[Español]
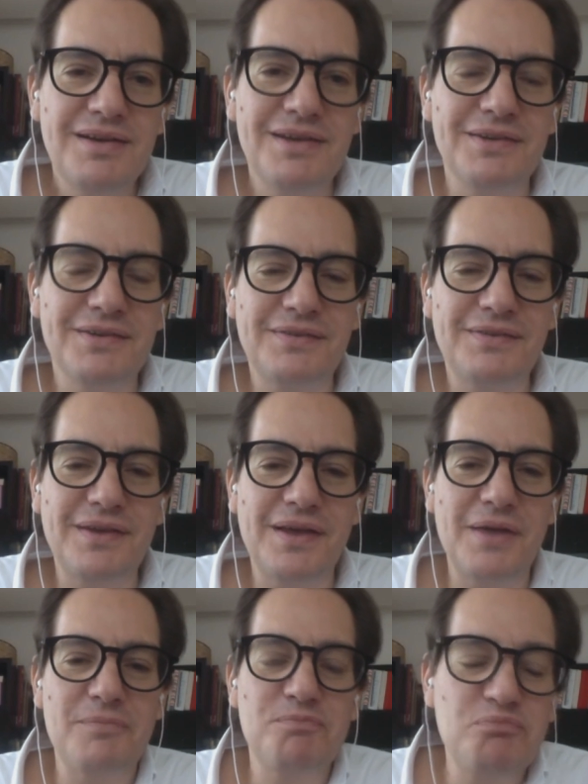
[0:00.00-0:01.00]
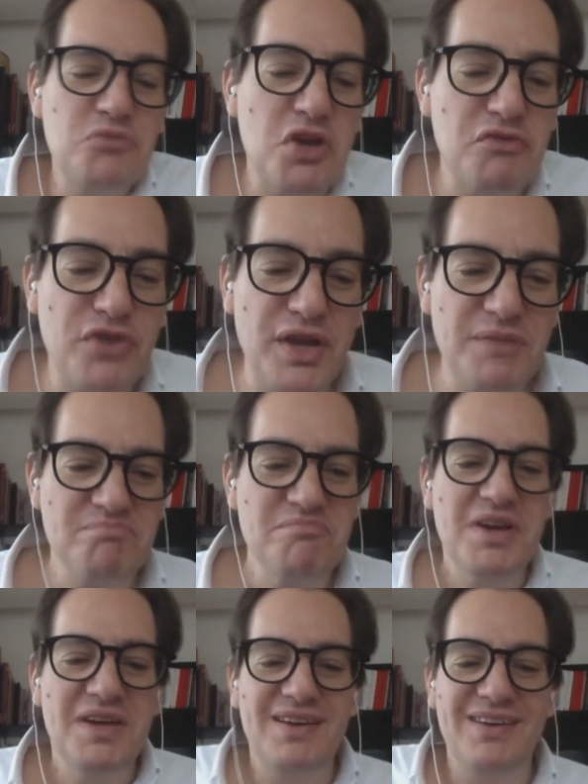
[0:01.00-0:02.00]
Este, y en fin,
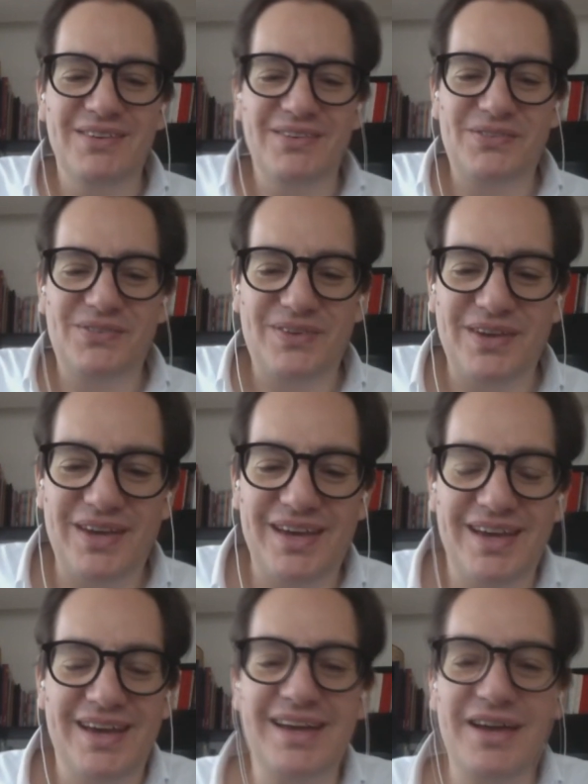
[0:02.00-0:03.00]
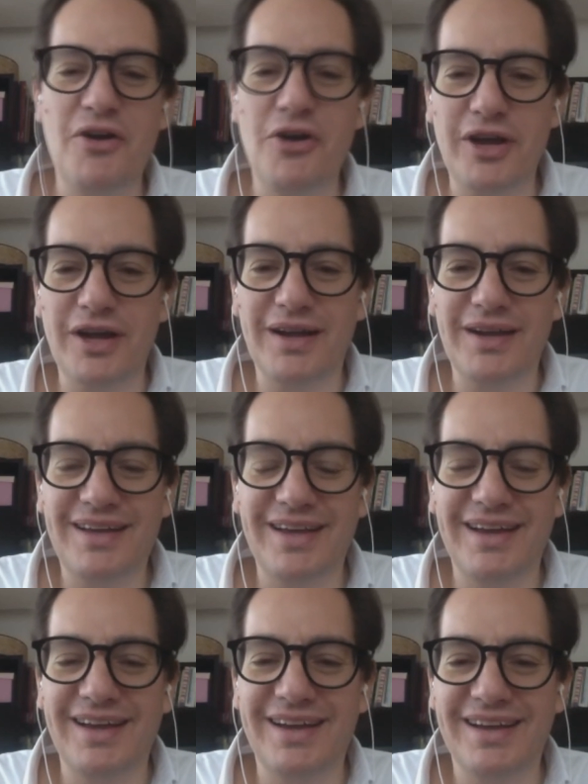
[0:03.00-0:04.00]
este, creo que,
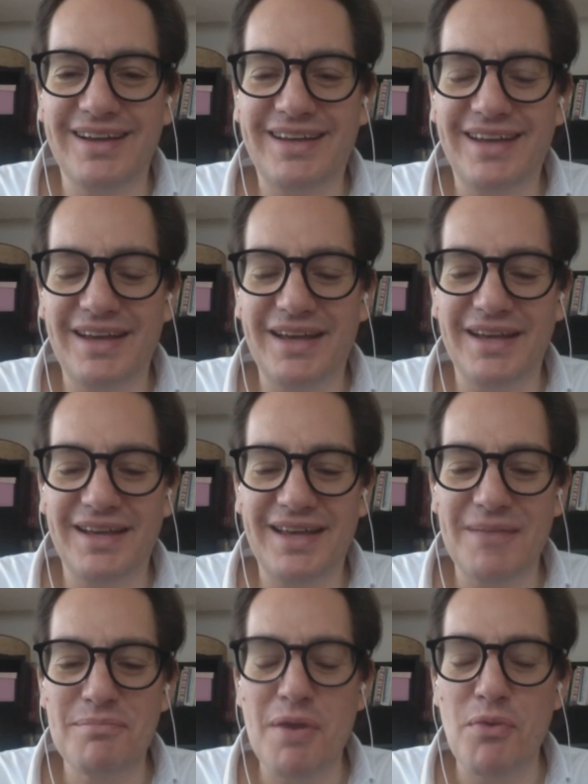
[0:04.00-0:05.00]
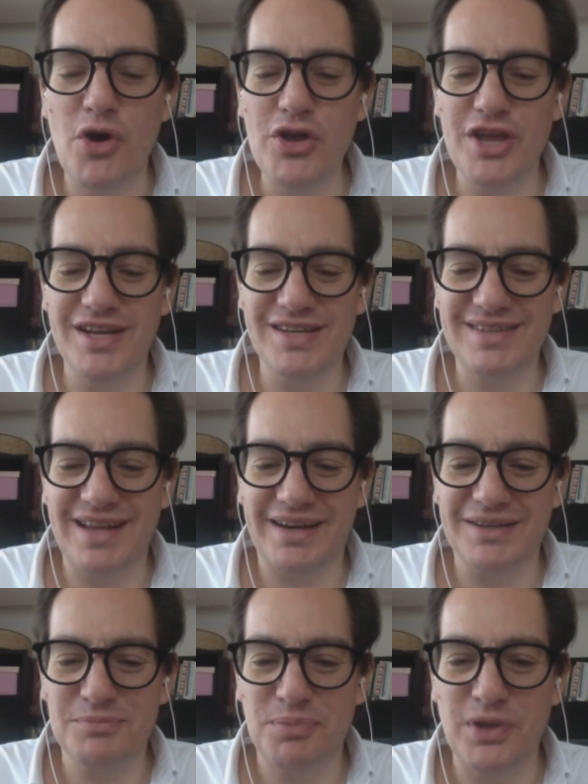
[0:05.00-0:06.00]
que, que, que me voy en esta
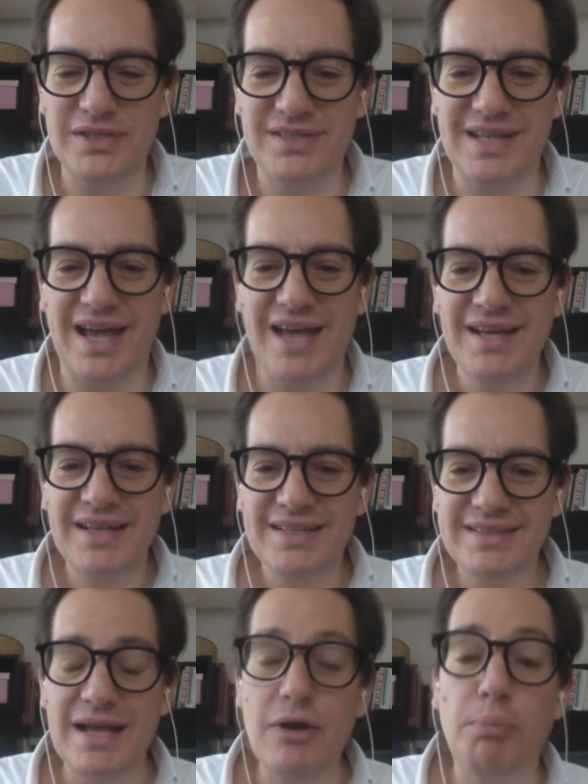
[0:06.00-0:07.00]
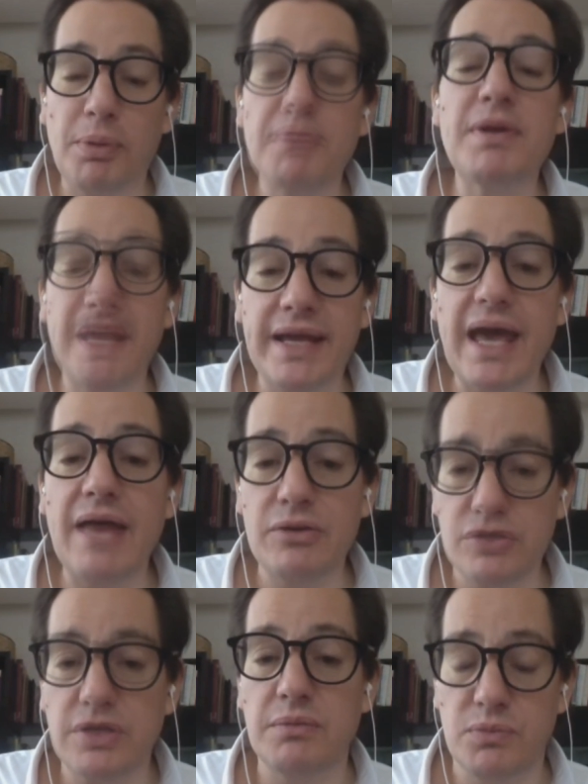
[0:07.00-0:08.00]
respuesta de lo
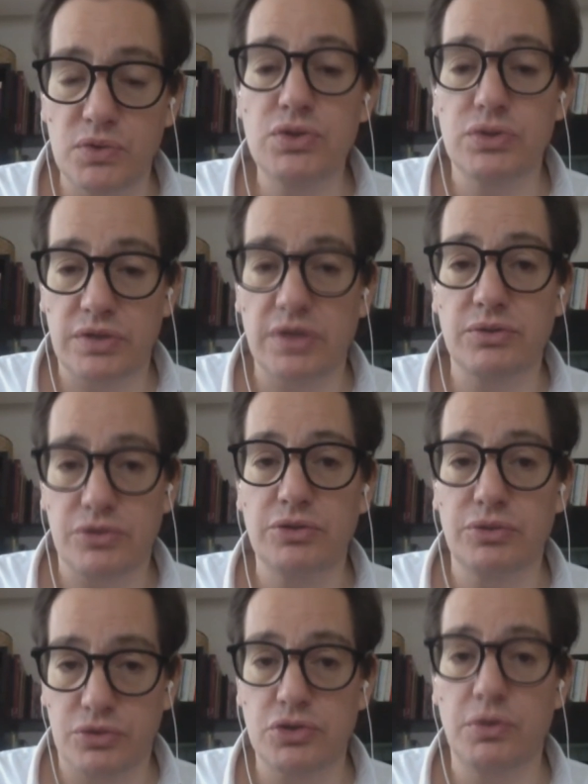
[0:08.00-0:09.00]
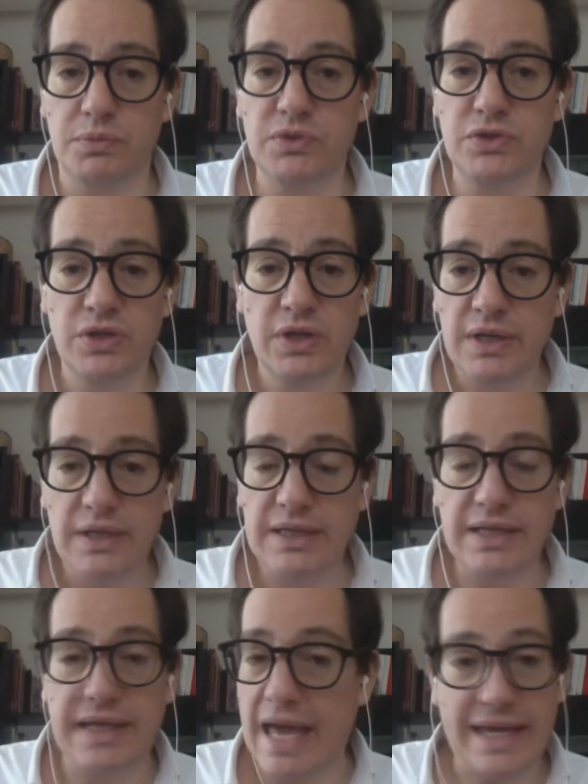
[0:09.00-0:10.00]
privilegiados que muchos de nosotros somos
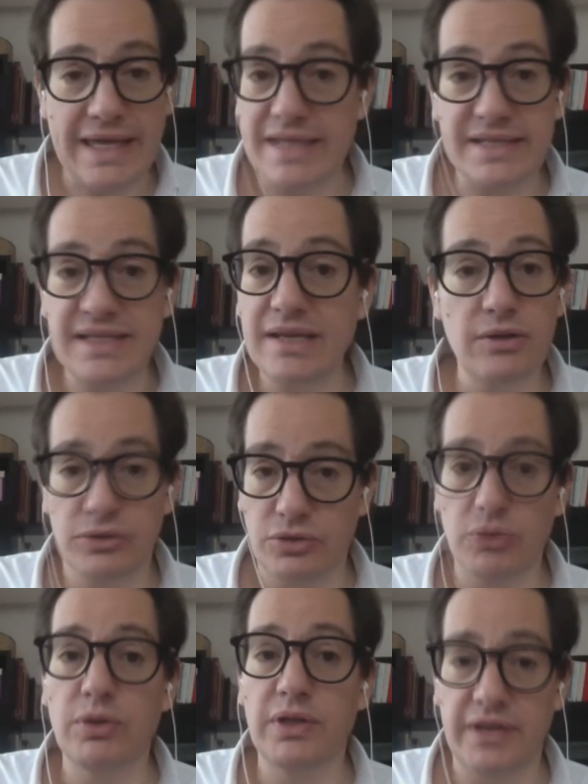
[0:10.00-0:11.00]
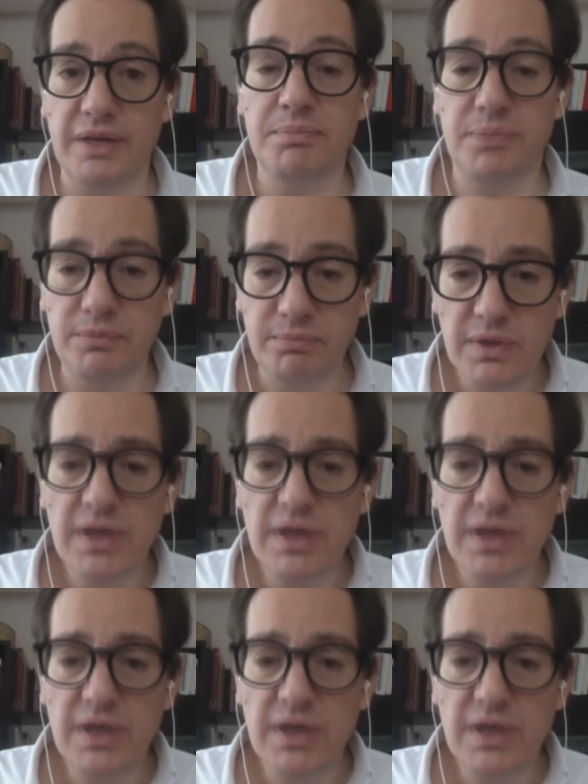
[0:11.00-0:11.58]
y que hay que decirlo todo el tiempo,